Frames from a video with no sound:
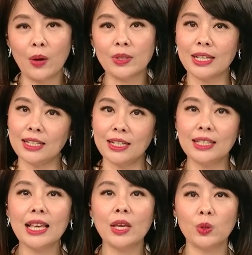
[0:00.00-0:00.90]
泰国在今
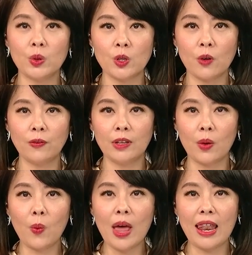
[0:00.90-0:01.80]
天再度收复
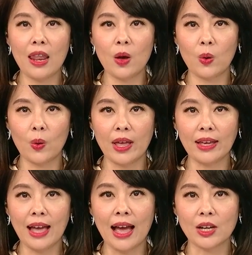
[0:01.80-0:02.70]
了万六
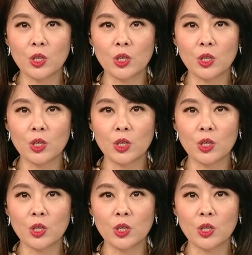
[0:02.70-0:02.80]
关卡，